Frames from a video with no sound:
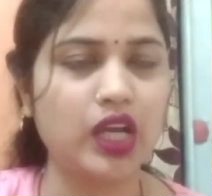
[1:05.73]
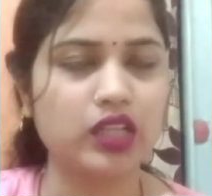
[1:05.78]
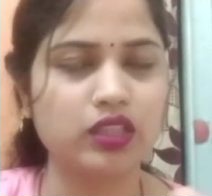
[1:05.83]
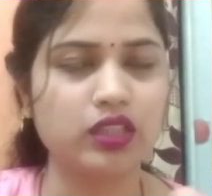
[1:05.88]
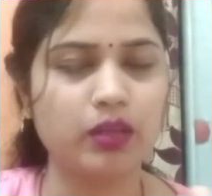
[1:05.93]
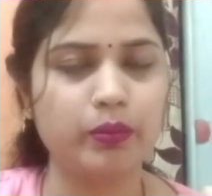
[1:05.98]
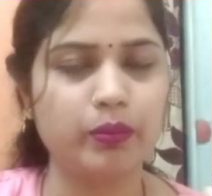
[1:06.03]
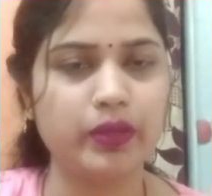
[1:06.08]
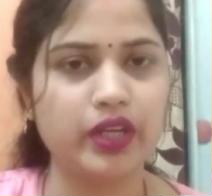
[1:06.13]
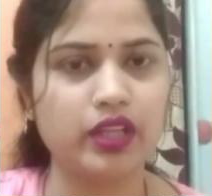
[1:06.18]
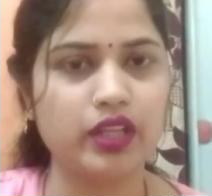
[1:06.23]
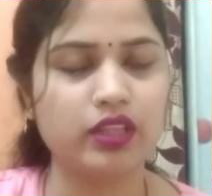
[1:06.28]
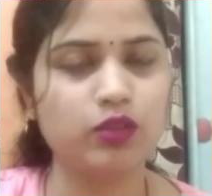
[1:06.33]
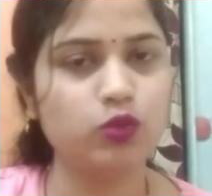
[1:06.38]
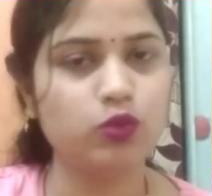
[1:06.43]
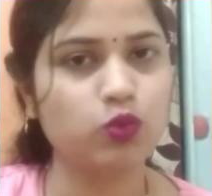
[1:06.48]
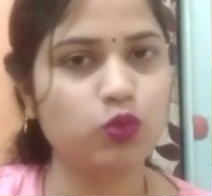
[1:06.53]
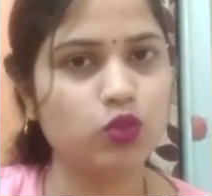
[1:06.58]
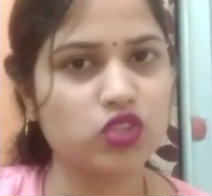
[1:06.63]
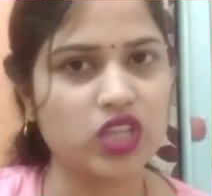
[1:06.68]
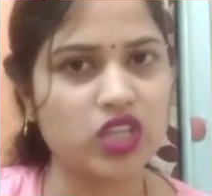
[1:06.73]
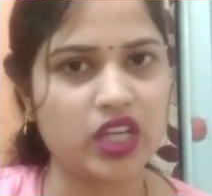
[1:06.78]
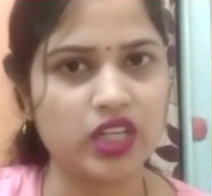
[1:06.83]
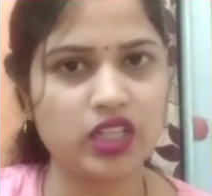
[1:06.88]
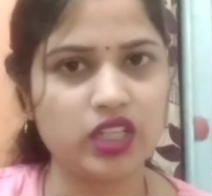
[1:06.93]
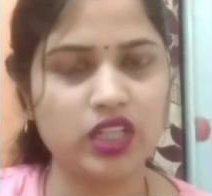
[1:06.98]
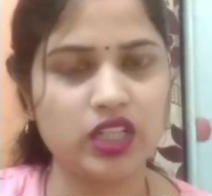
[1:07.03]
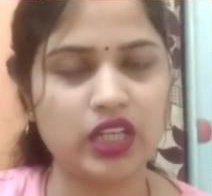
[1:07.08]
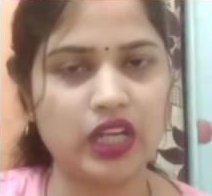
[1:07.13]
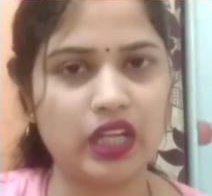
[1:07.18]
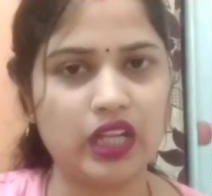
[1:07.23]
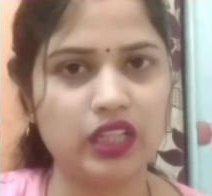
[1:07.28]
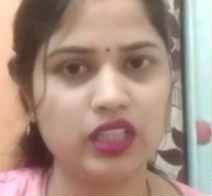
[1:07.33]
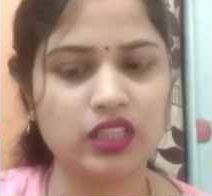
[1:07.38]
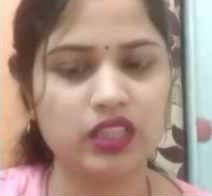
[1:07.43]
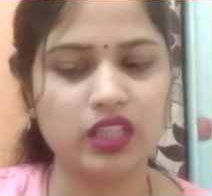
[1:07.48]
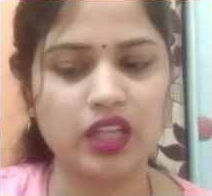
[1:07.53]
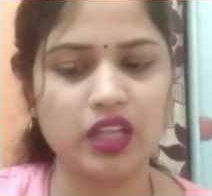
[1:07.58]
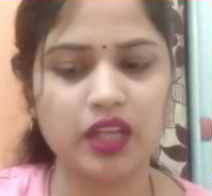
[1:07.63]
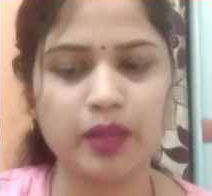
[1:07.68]
दाग धब्बे रहते हैं उनको सारे निकाल
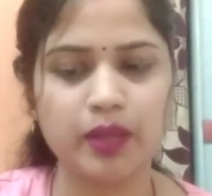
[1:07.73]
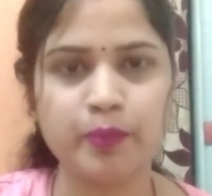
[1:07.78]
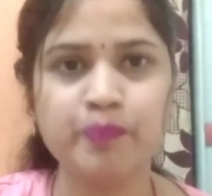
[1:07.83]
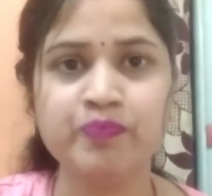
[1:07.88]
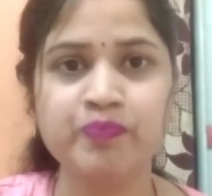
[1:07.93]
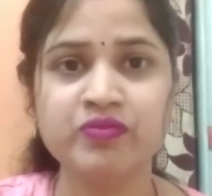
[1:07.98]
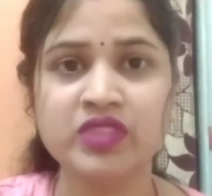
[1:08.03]
देते हैं